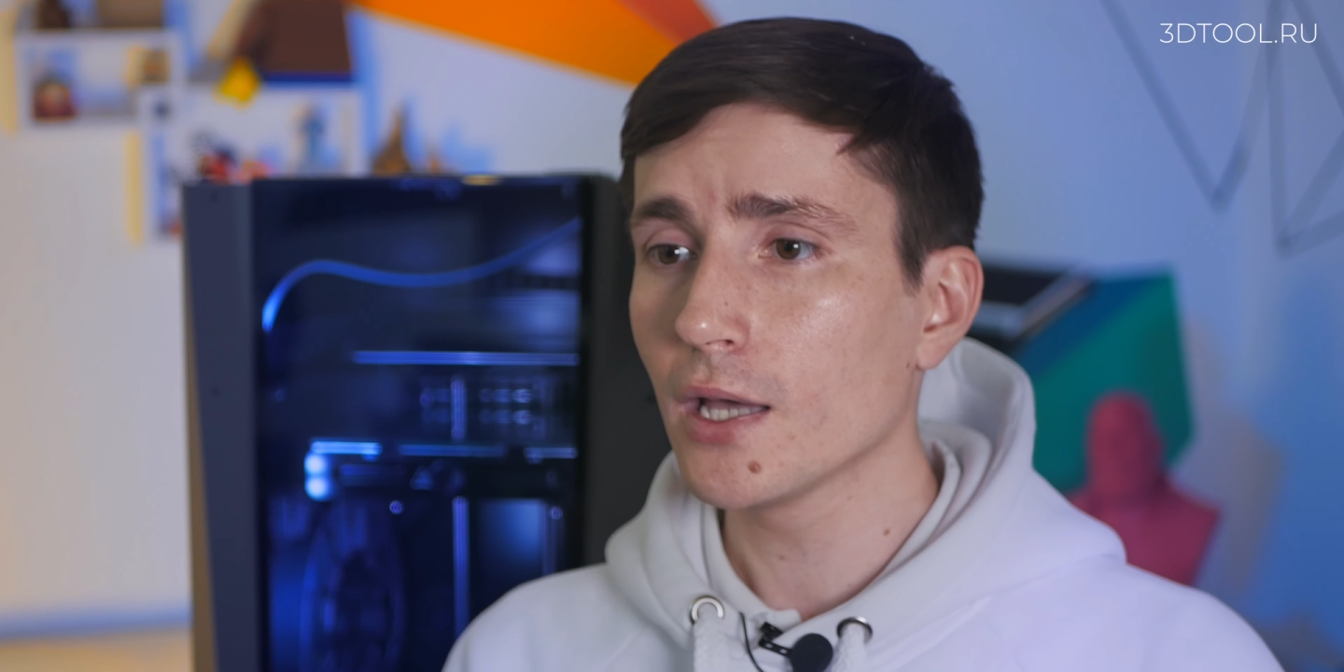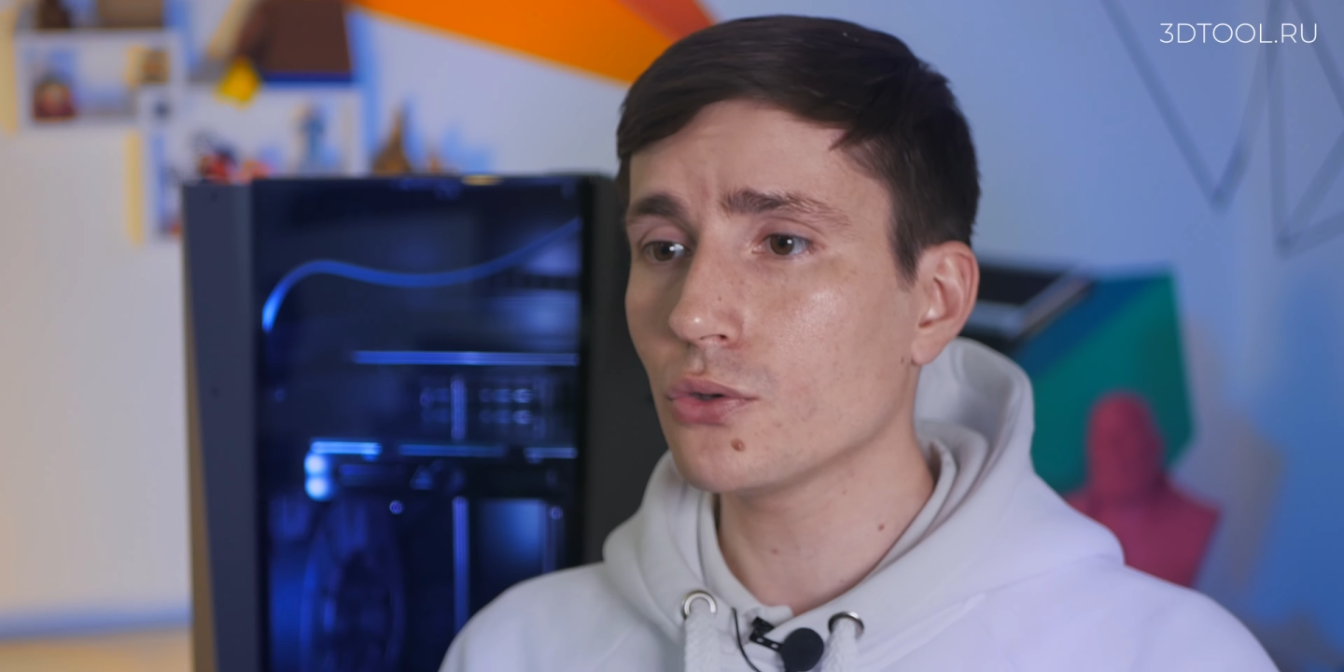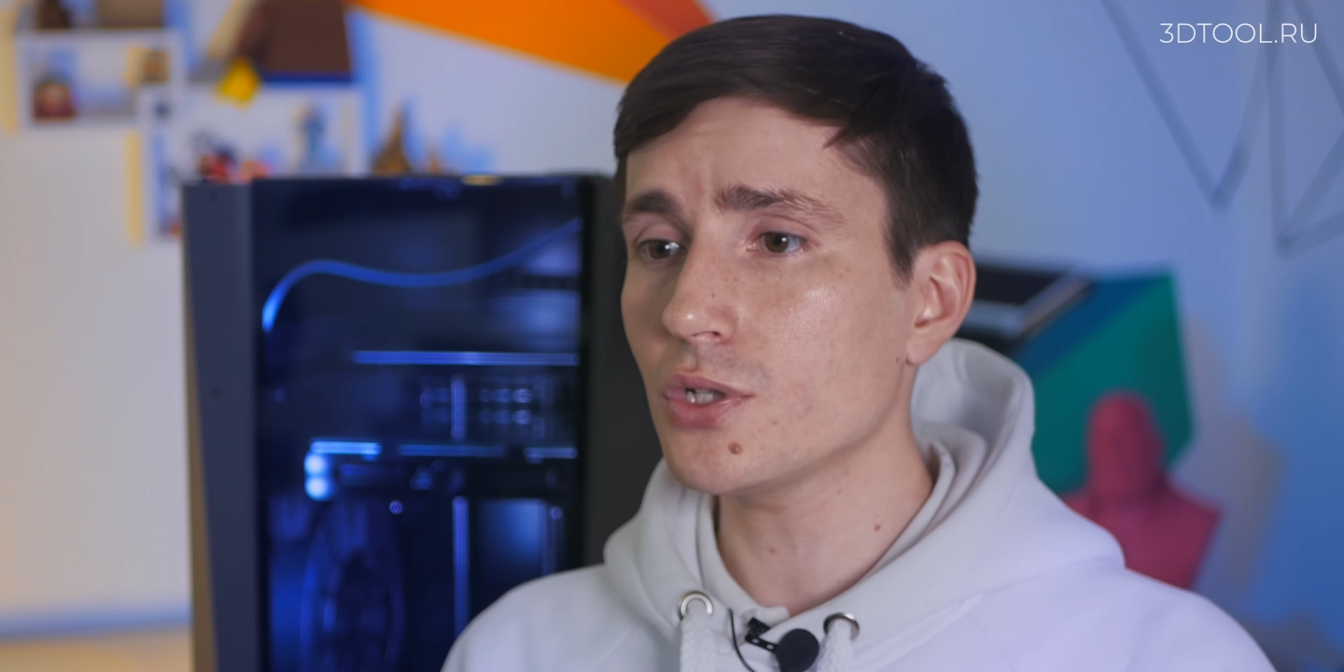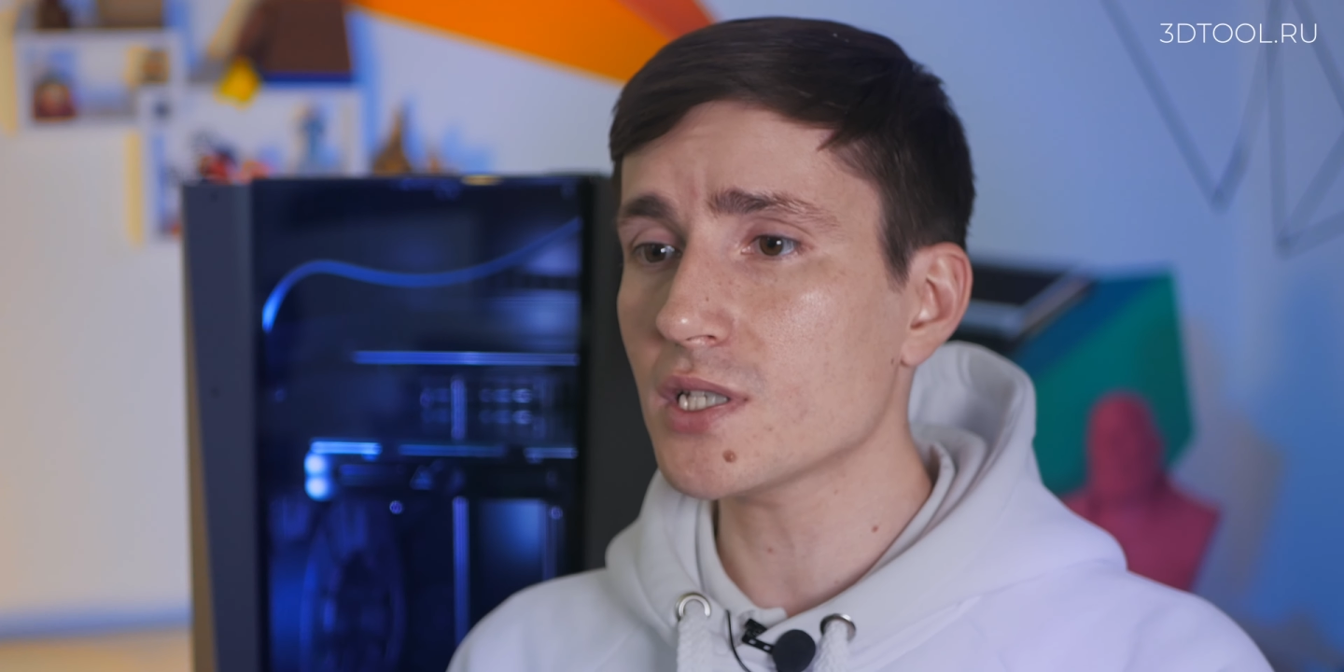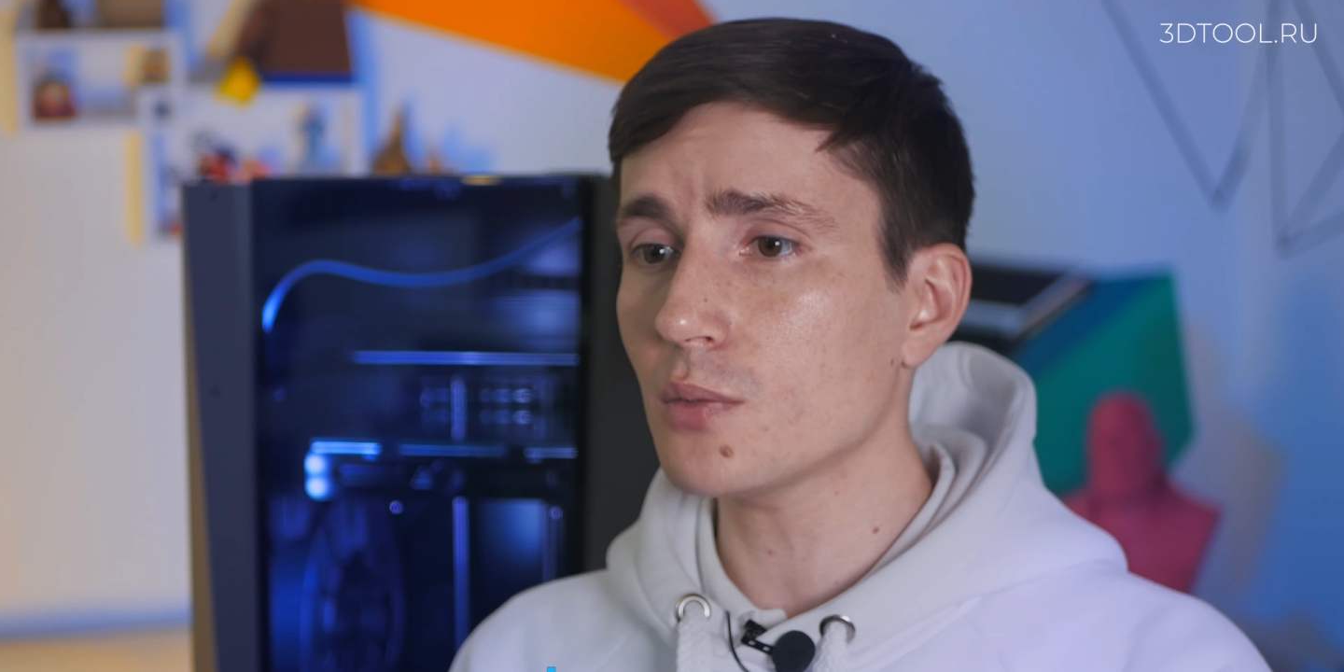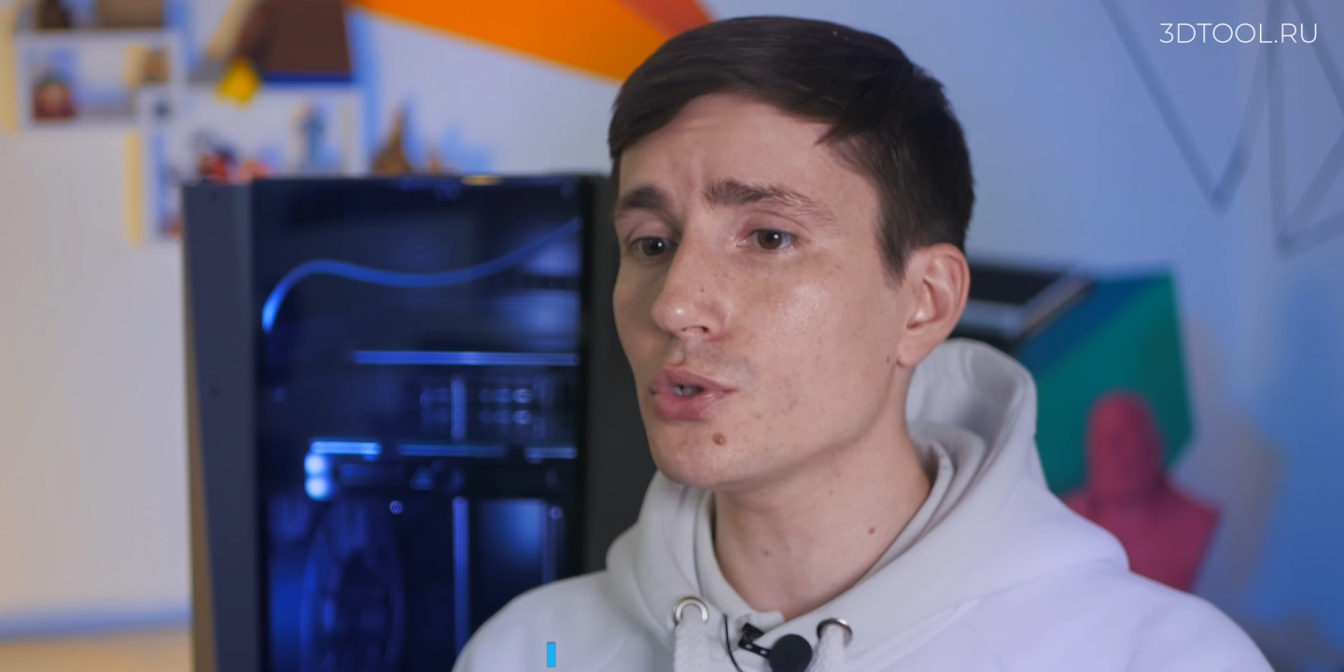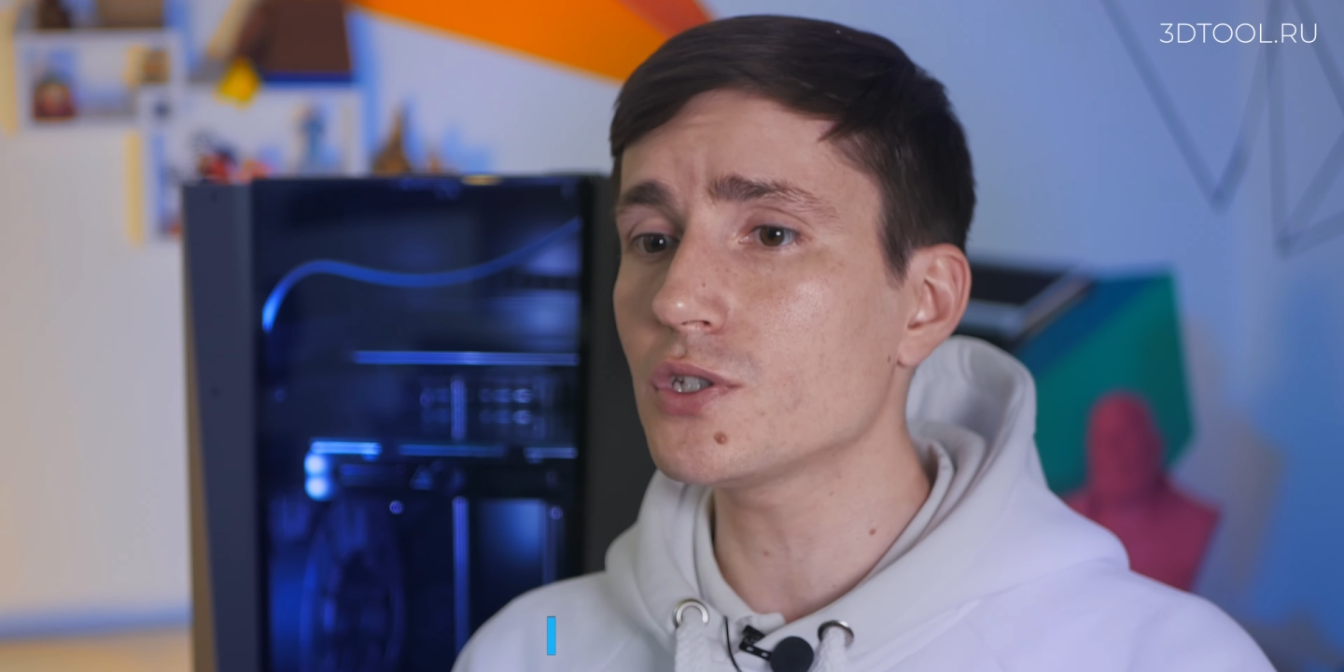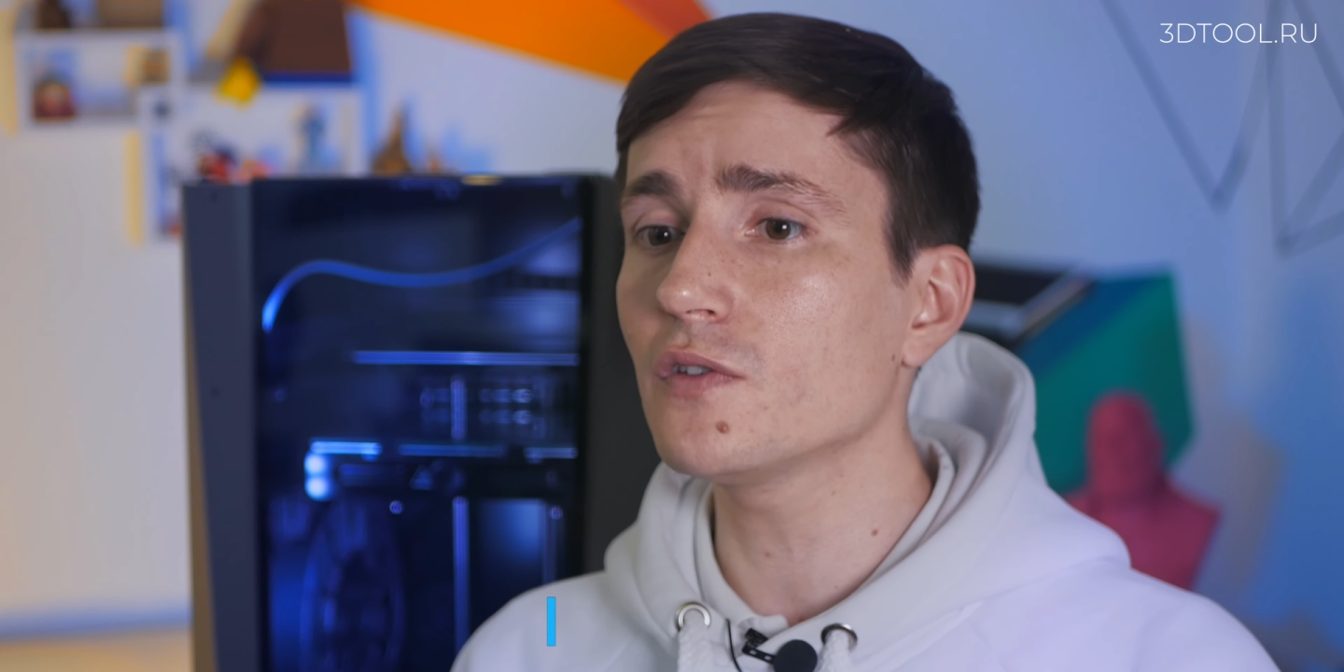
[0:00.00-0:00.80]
Но не забудьте